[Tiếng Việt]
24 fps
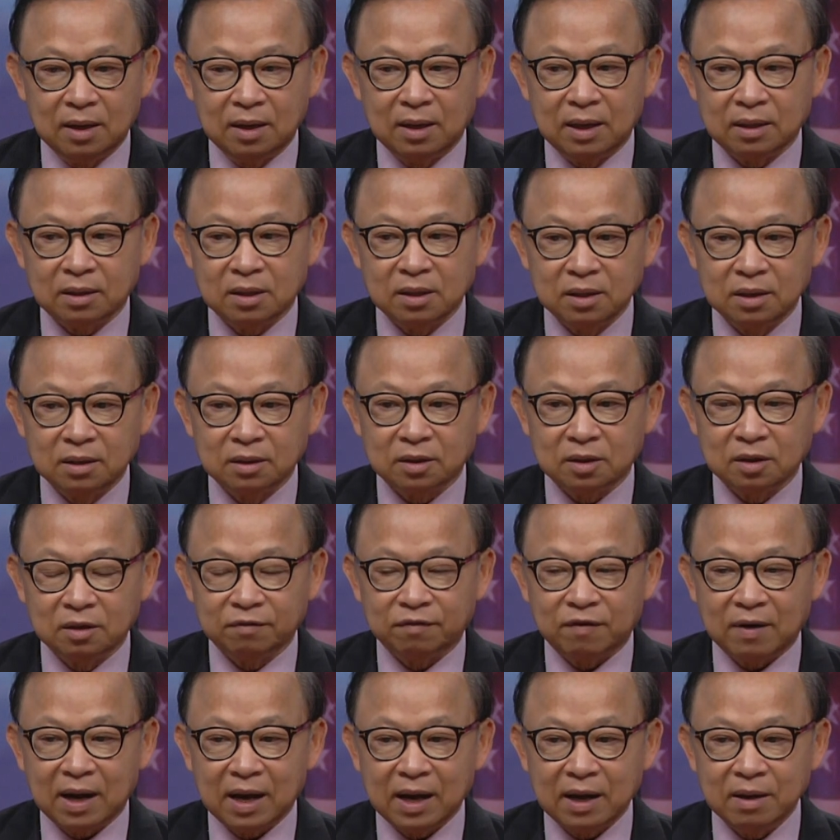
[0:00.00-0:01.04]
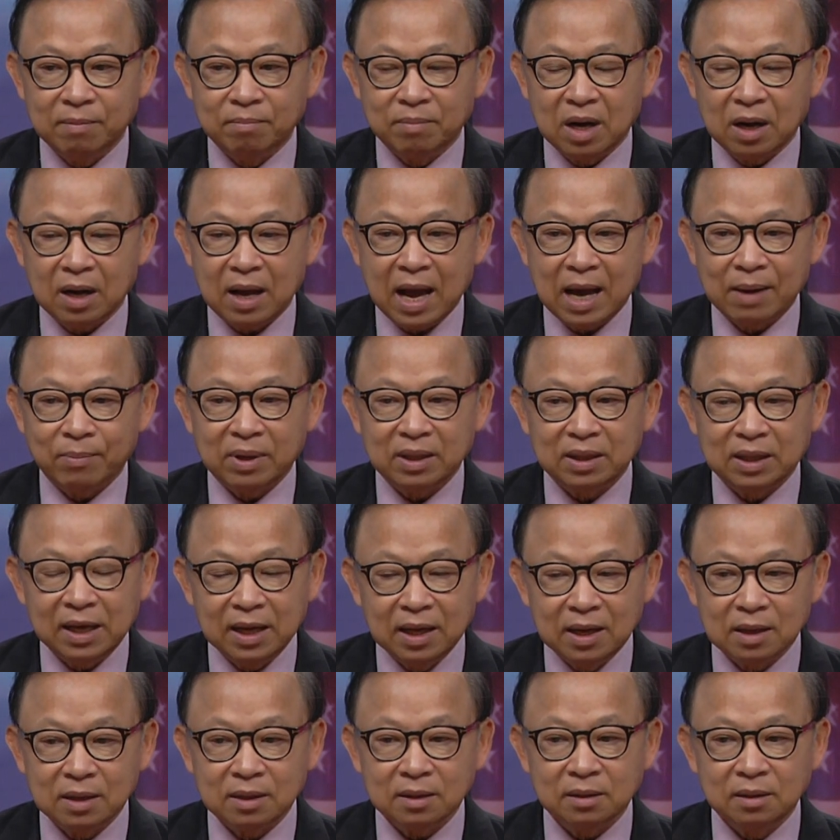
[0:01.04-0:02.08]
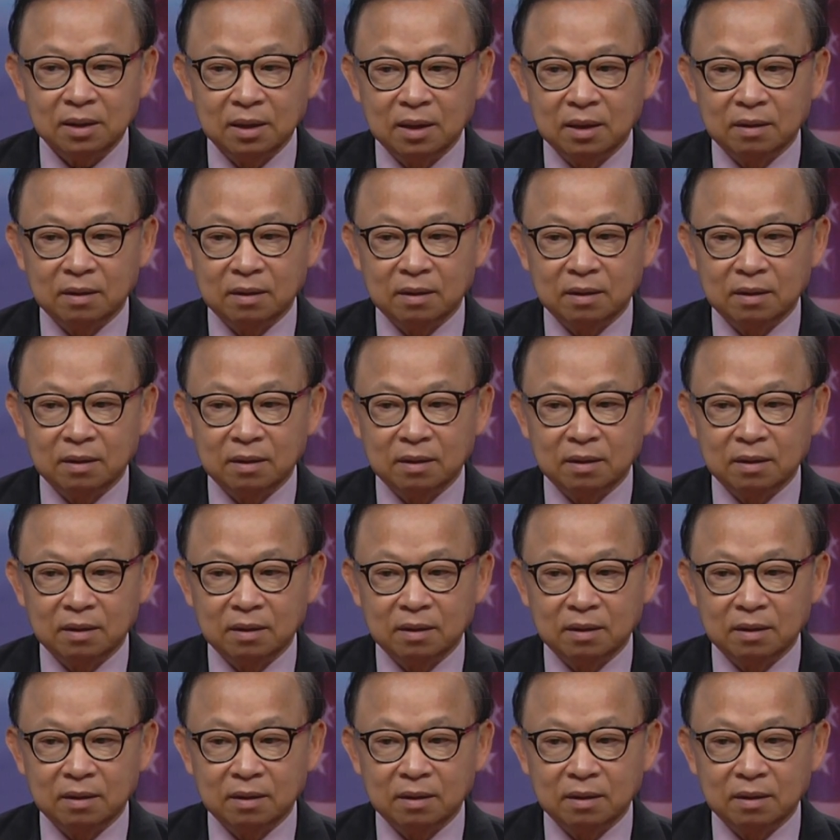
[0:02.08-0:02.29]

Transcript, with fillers: là thường tôi phải mất hai ba tiếng